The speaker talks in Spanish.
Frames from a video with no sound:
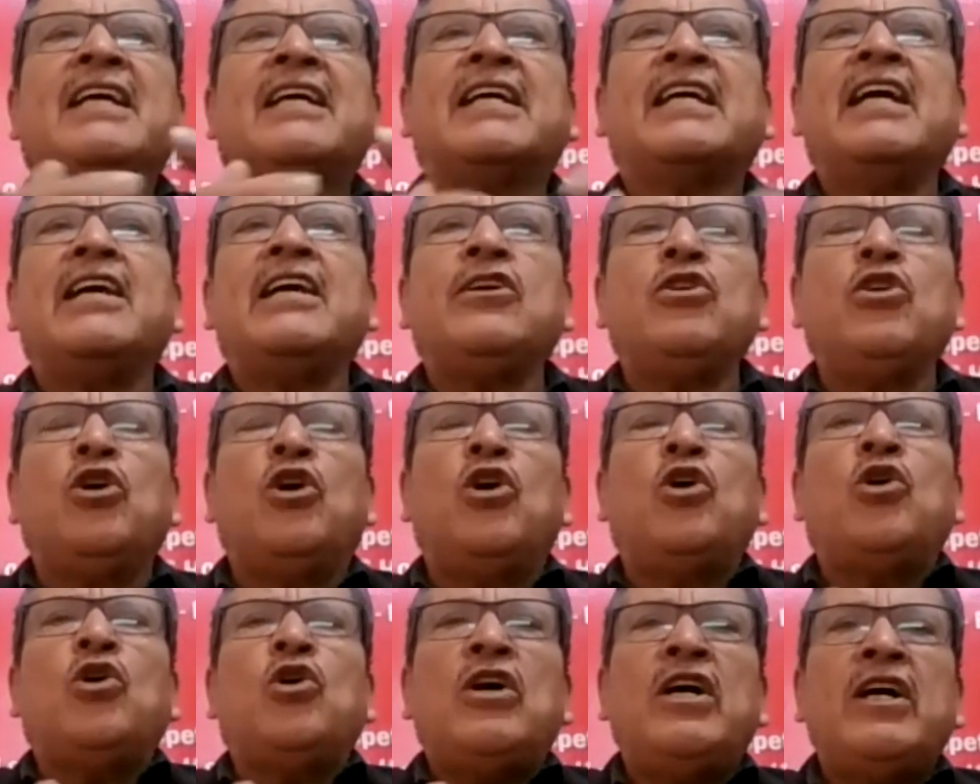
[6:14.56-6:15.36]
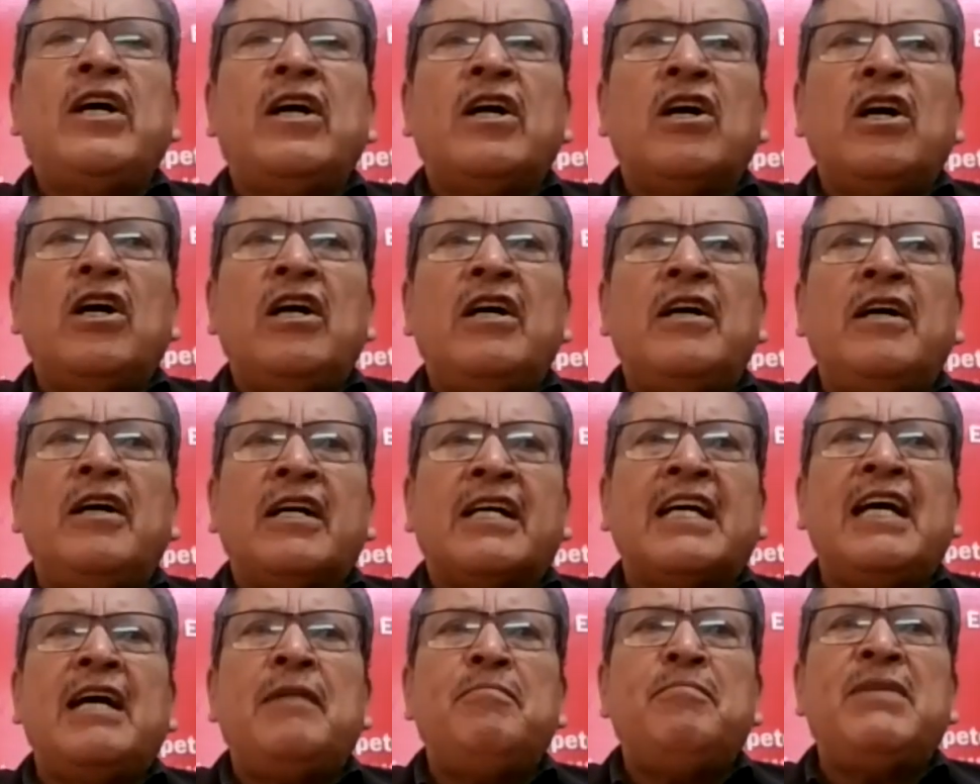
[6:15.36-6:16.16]
que yo, eh, eh,
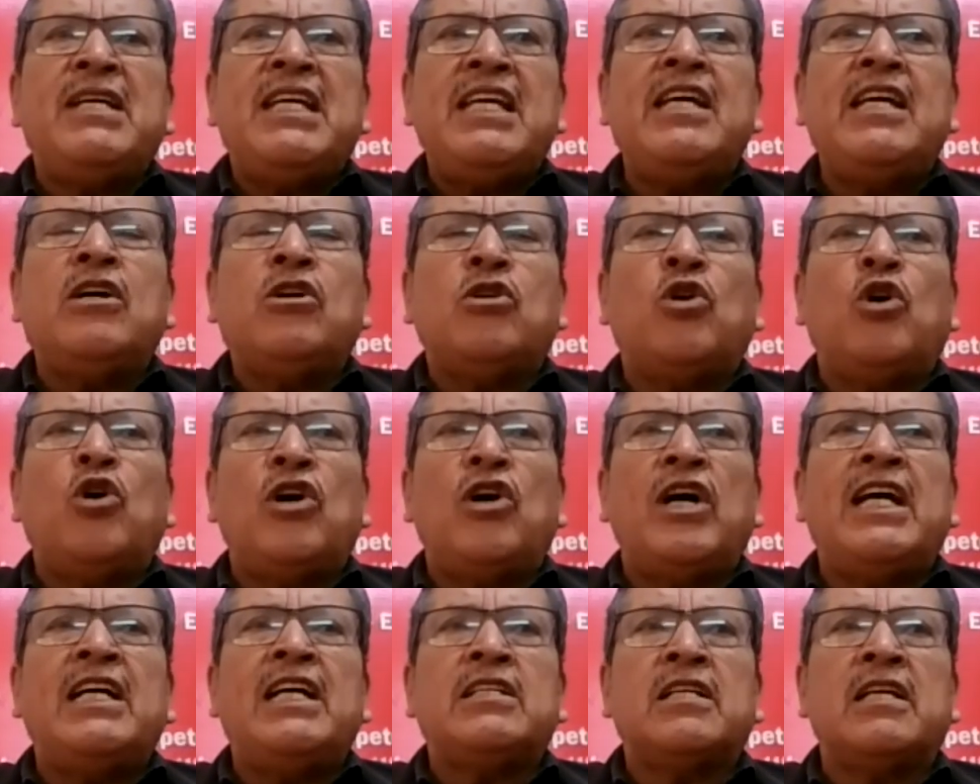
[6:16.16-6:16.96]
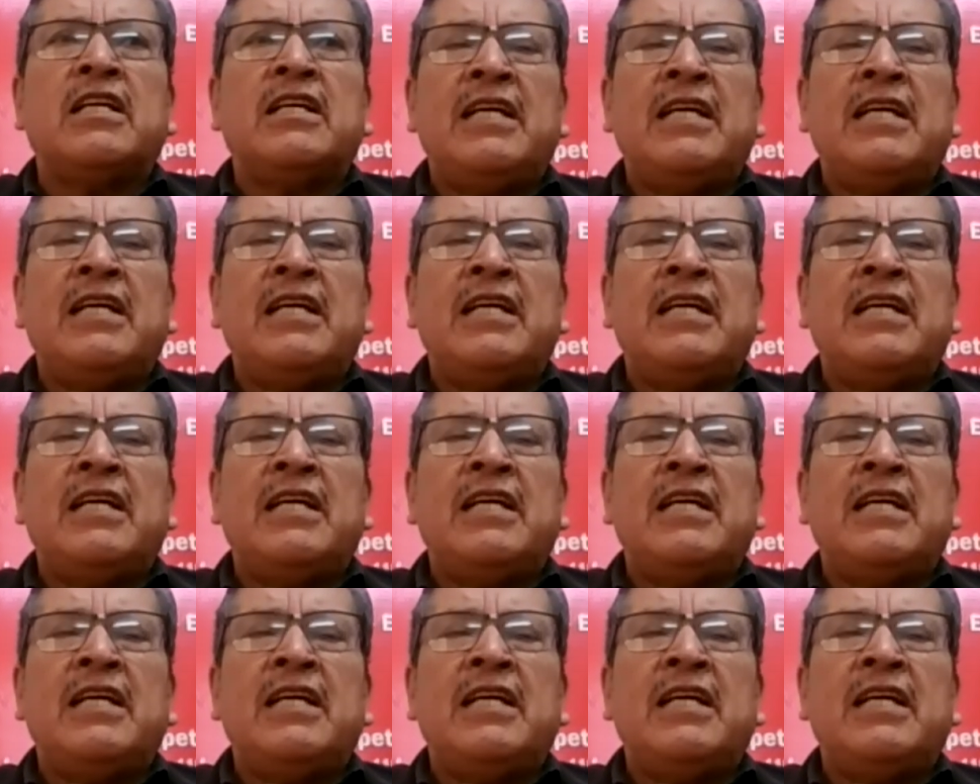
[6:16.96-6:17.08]
que mi hijo, es,